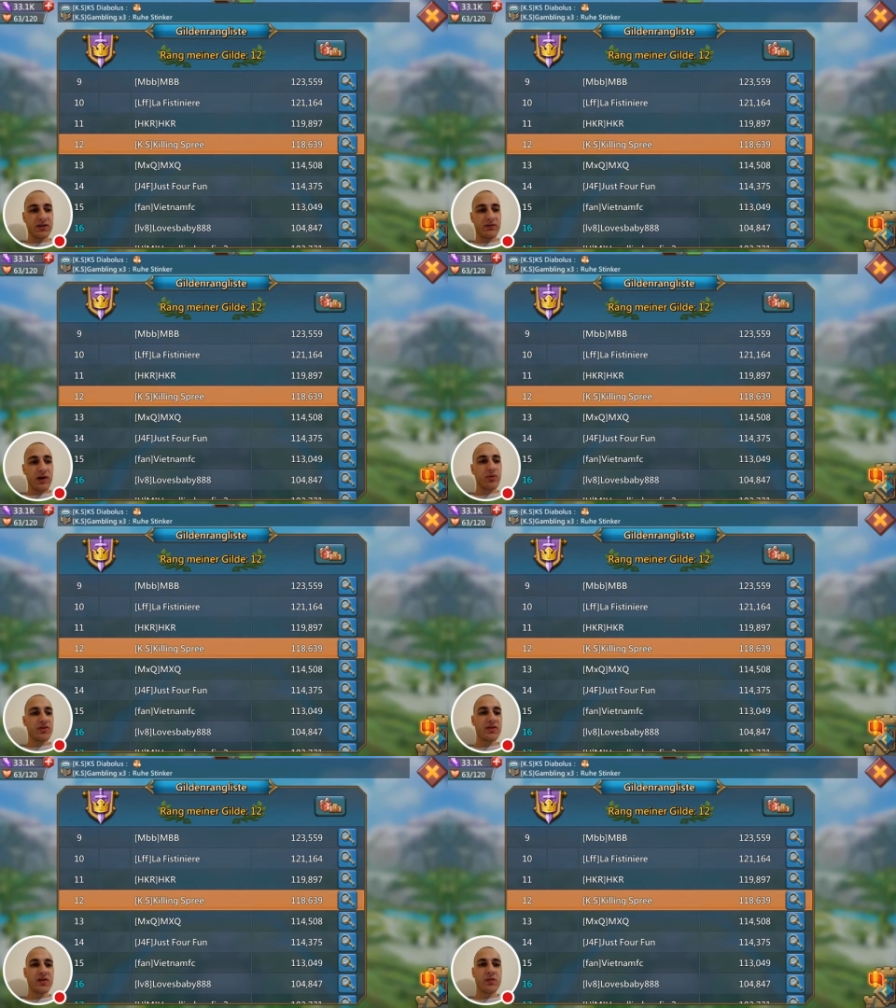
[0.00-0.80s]
Wir haben
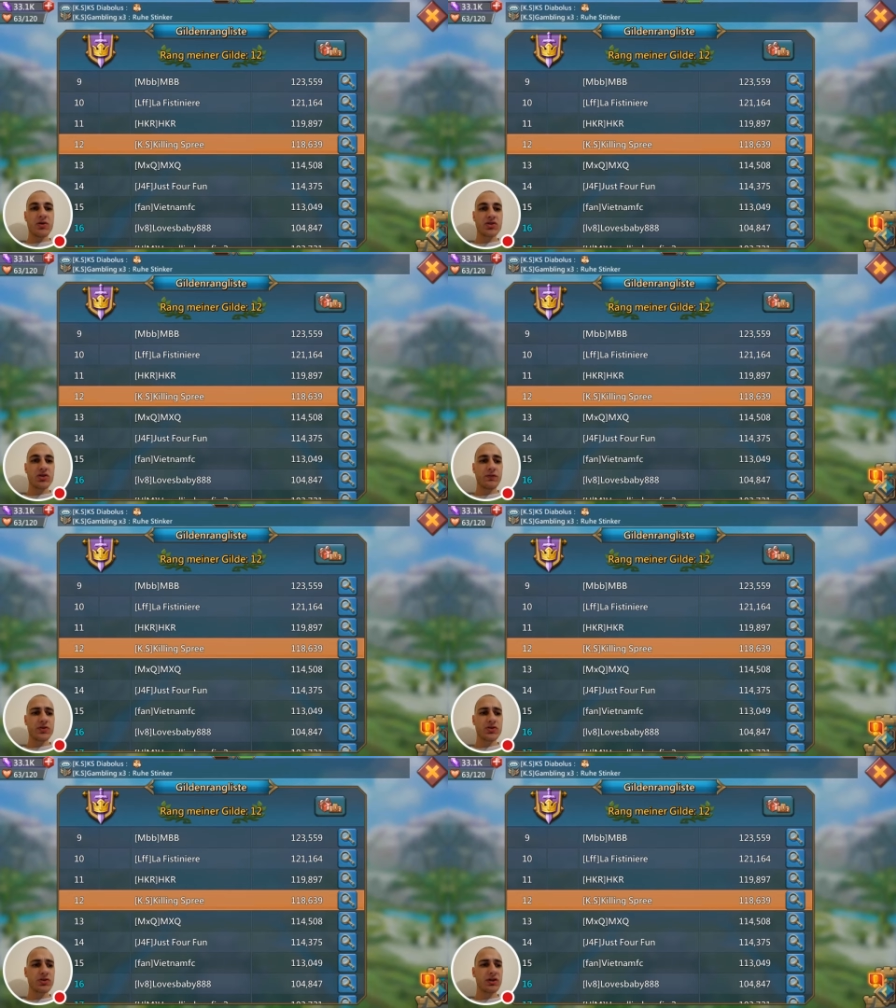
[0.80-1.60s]
uns jetzt immer Stück für
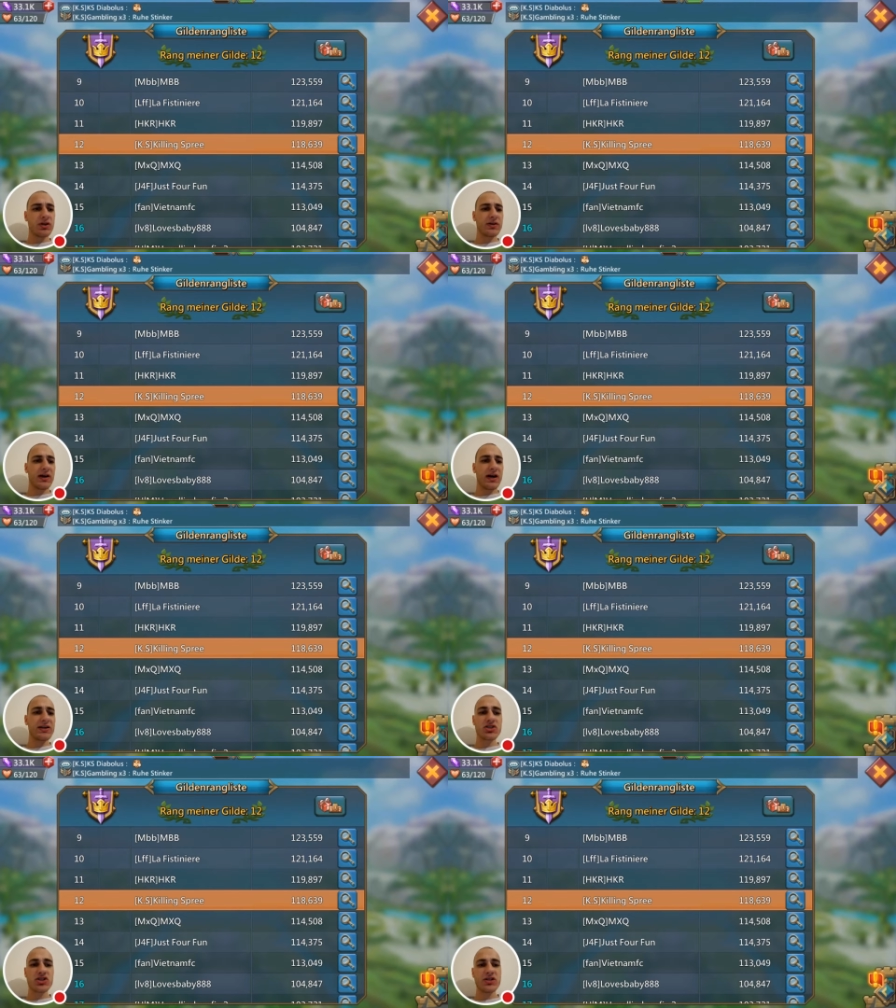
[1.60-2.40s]
Stück
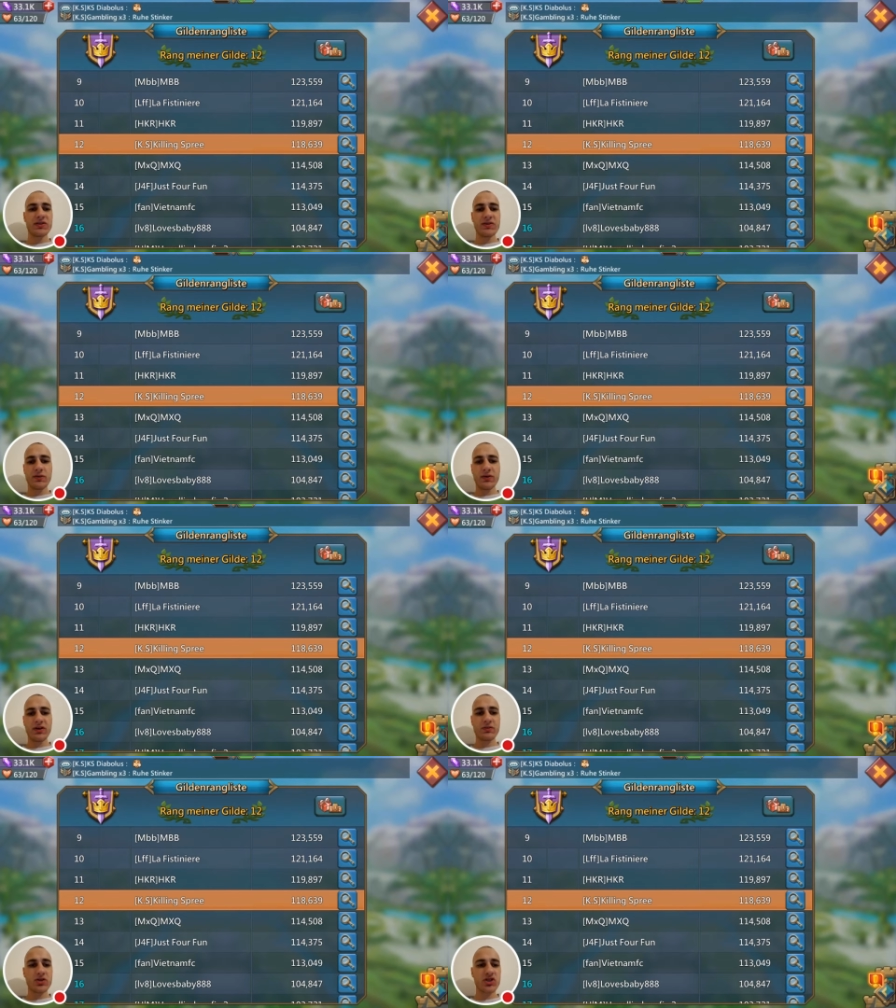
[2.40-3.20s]
rangeschlichen, so will
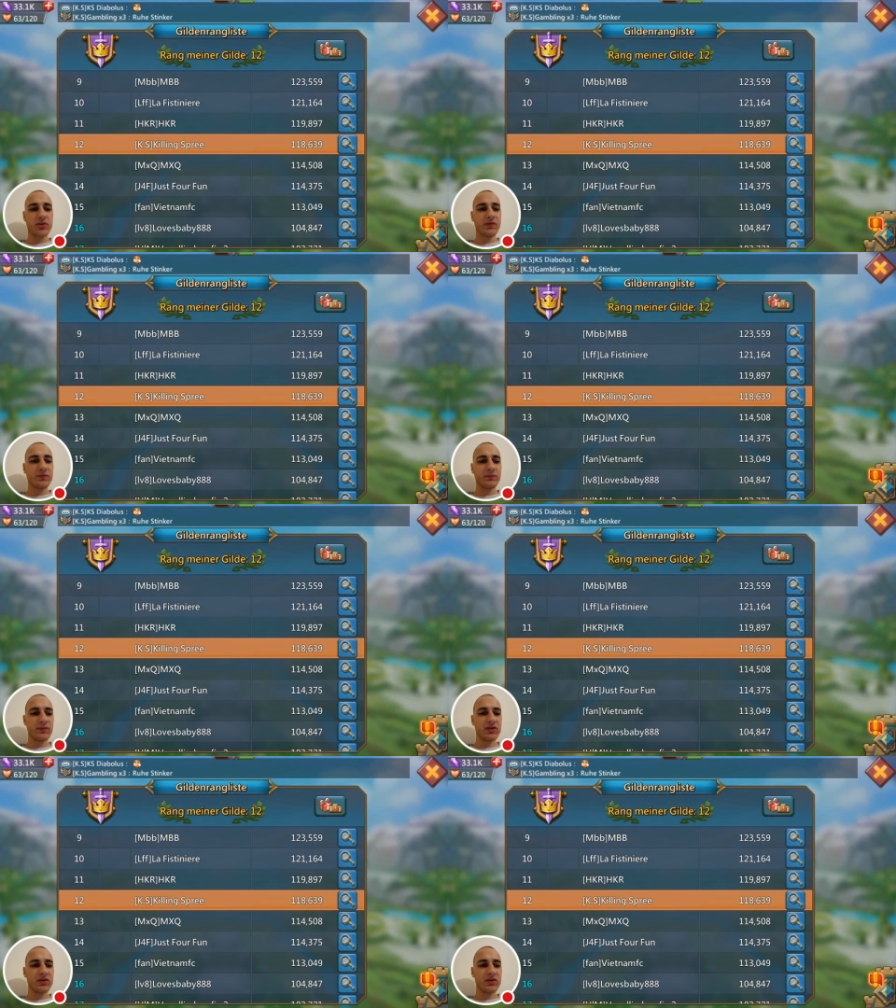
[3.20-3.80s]
ich es mal schimpfen.